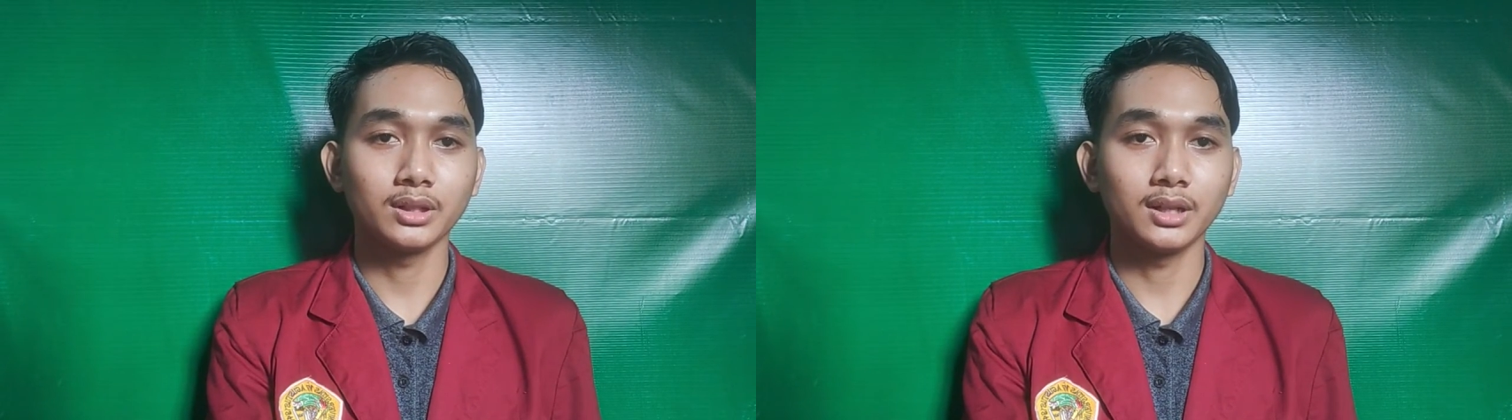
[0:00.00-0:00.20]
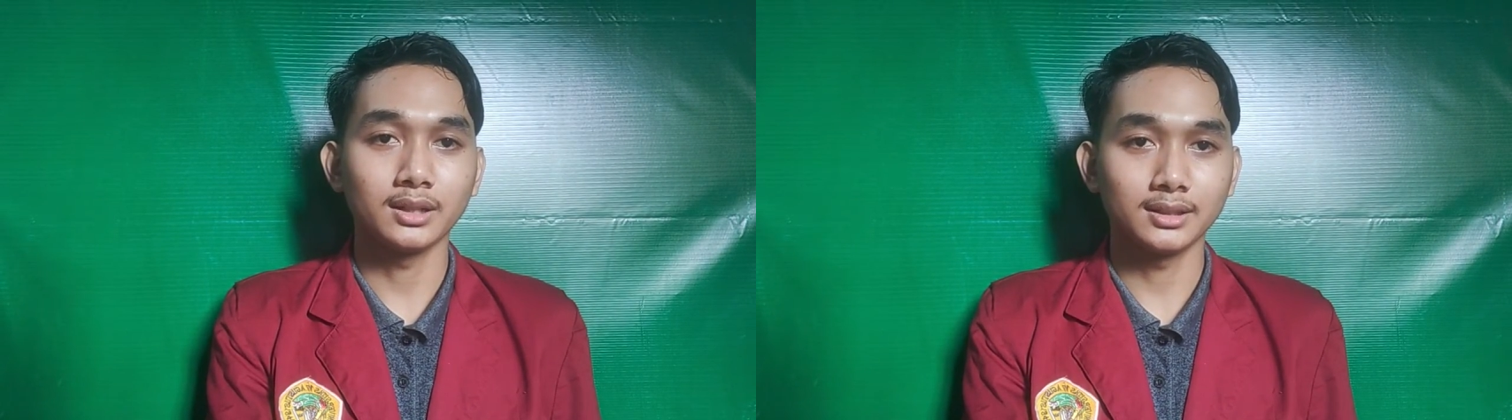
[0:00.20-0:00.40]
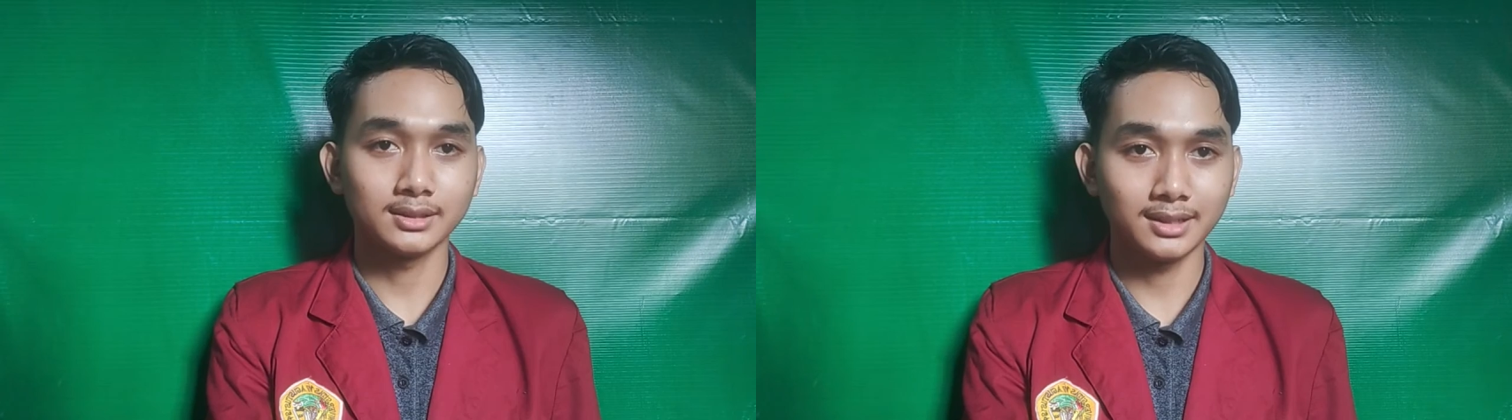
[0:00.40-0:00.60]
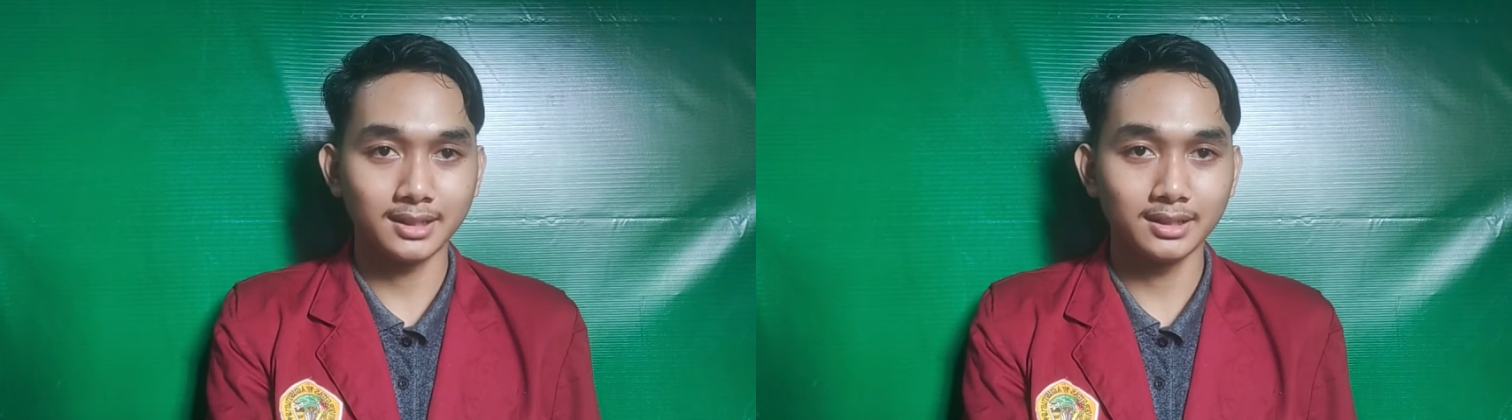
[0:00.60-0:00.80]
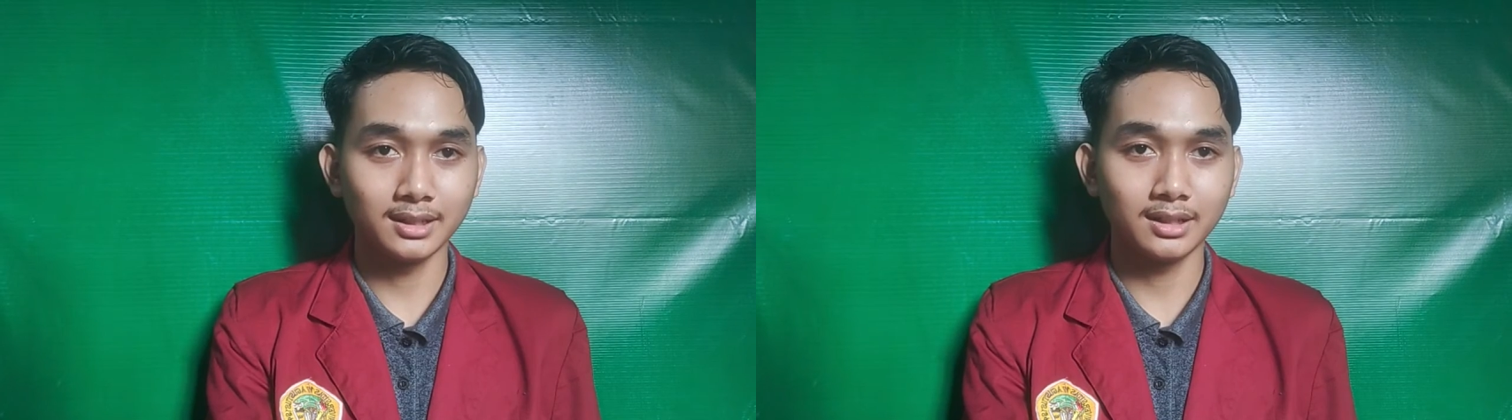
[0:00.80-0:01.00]
atas
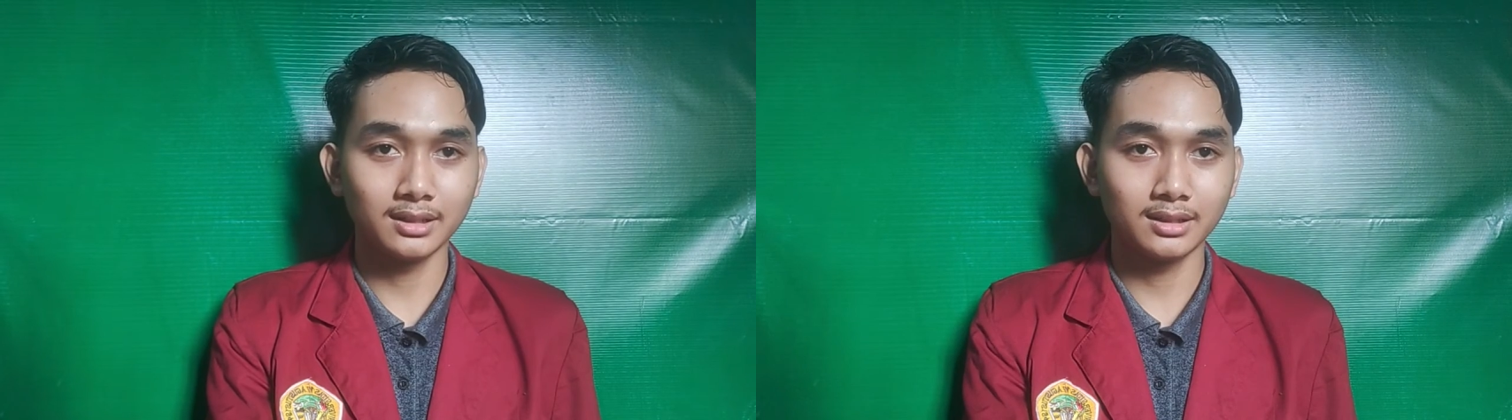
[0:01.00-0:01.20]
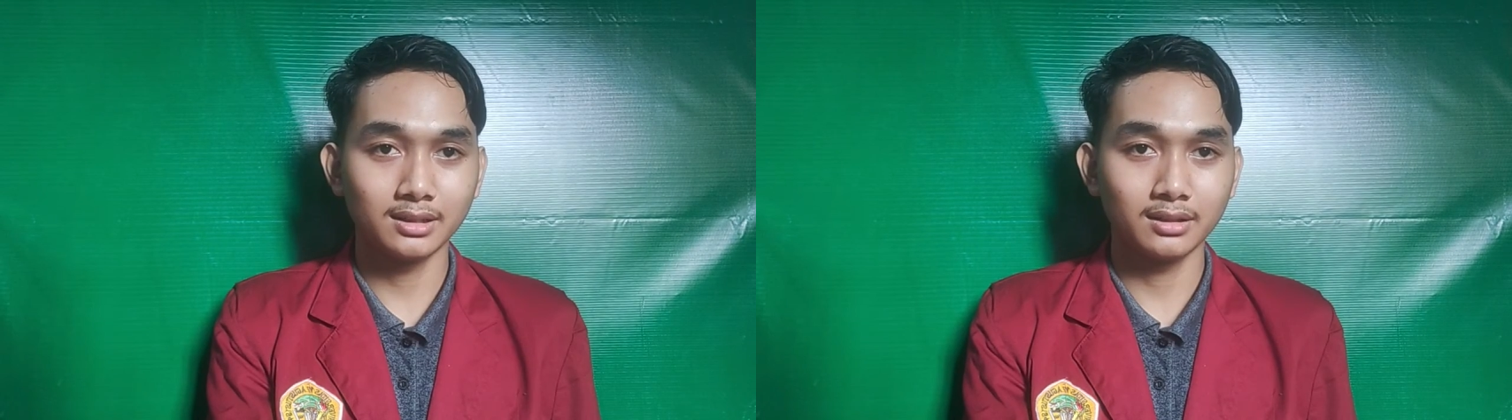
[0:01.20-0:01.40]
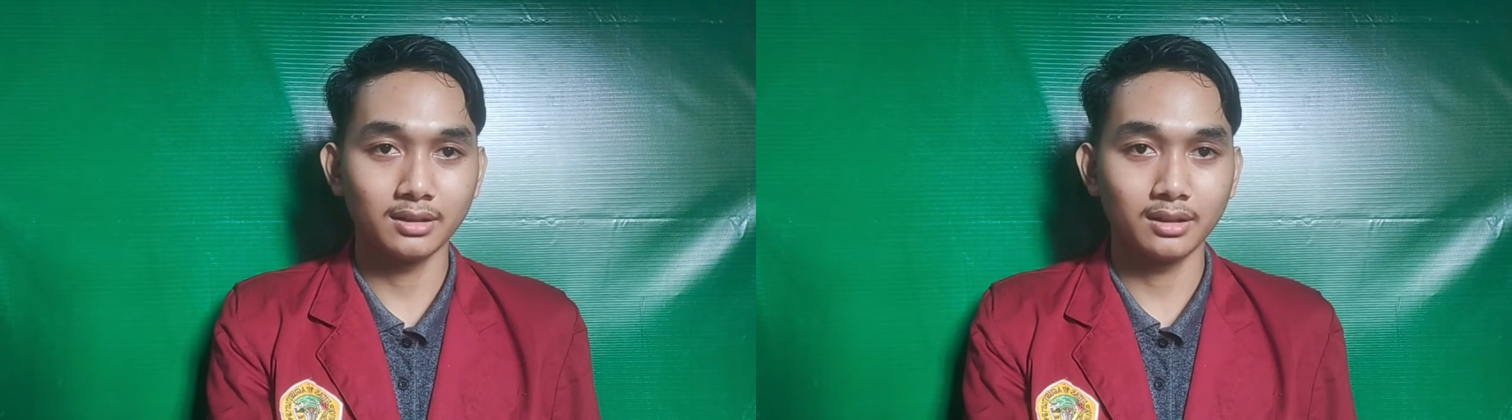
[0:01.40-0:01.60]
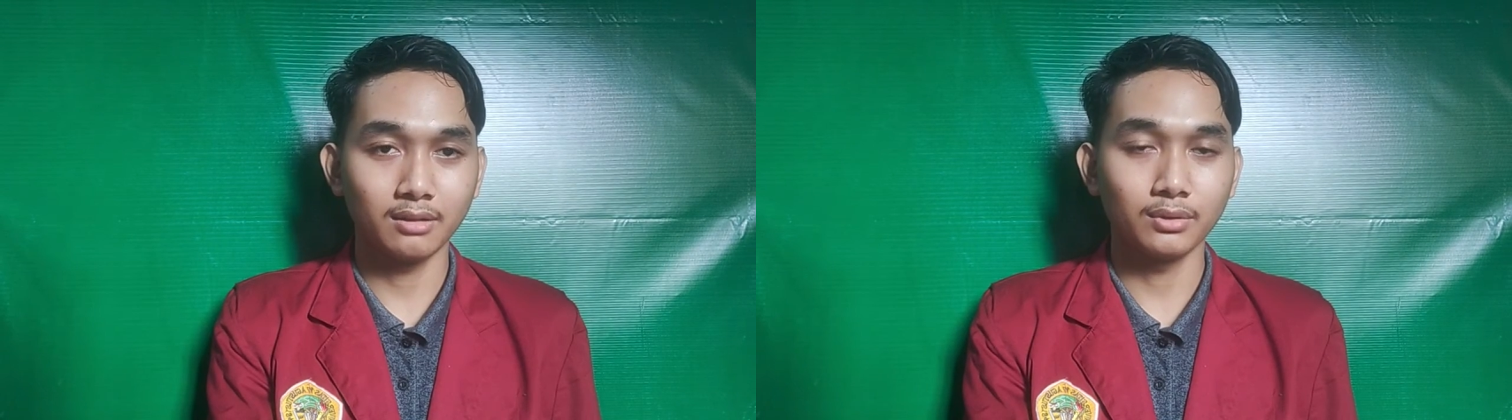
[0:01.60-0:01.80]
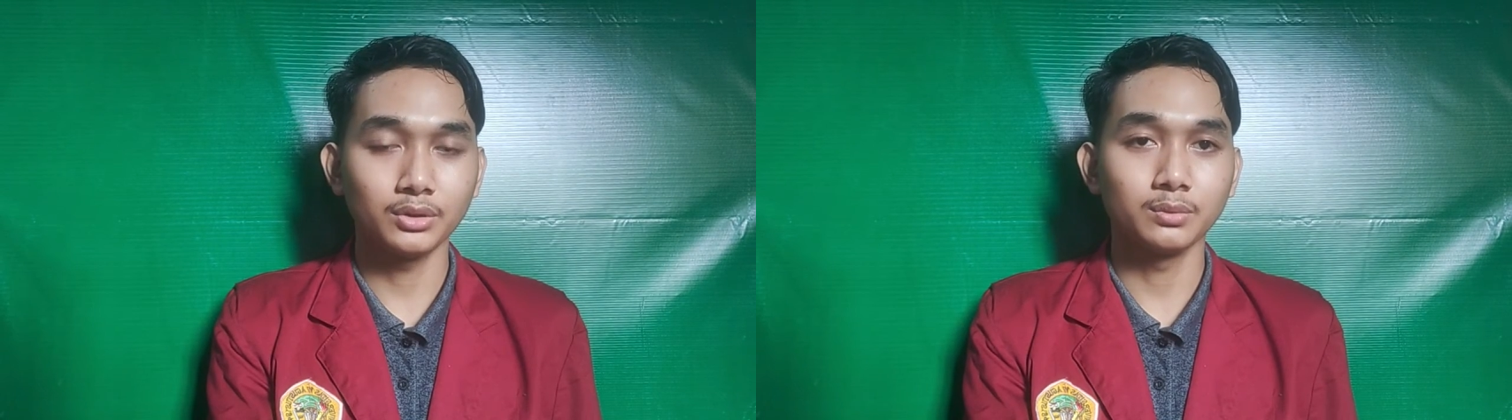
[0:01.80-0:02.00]
kehadiran
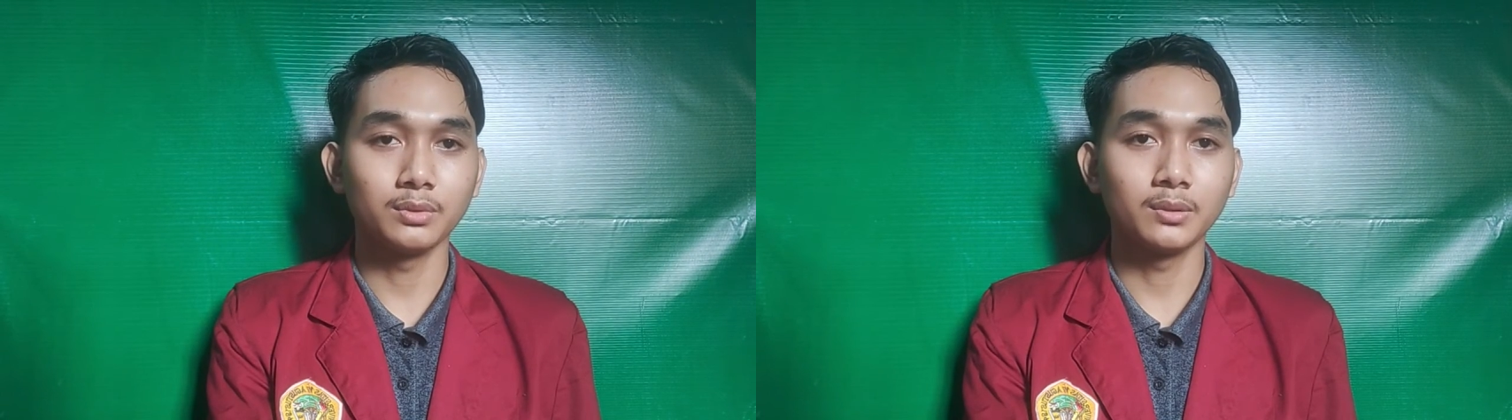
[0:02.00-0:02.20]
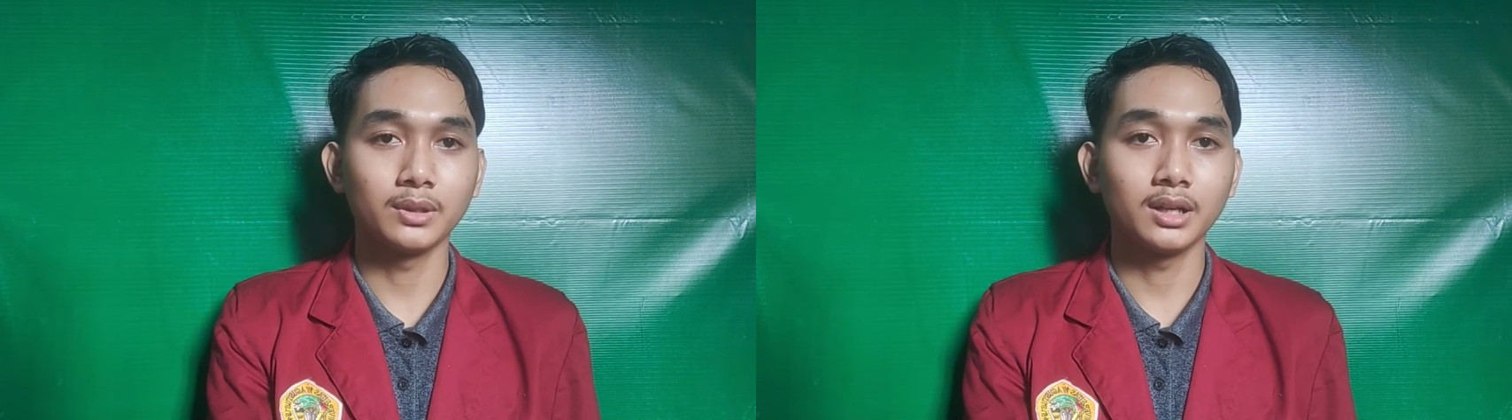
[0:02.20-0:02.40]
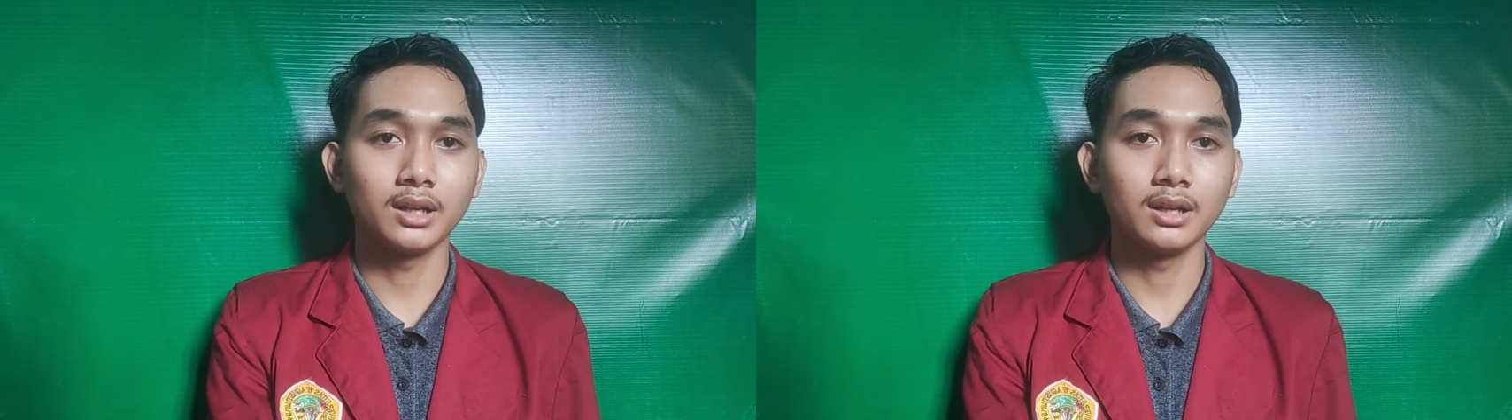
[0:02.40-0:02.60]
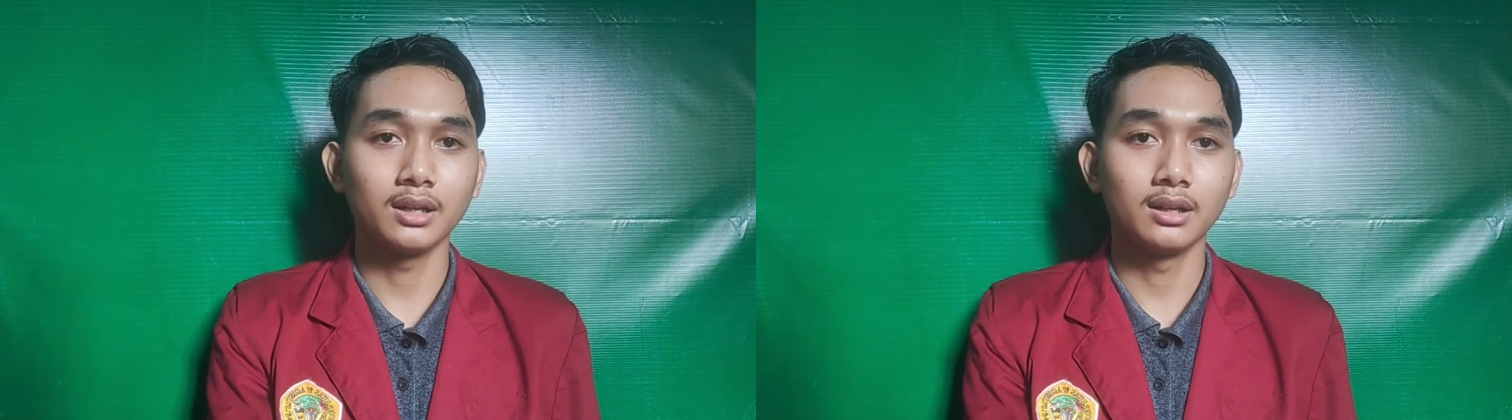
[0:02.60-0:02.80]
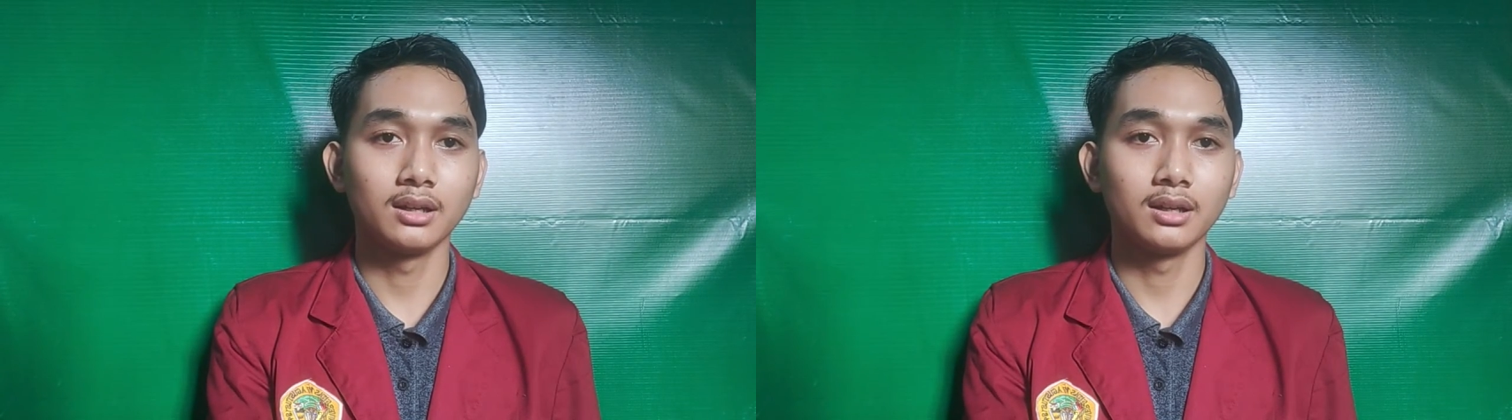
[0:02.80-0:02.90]
Allah Subhanahu wa taala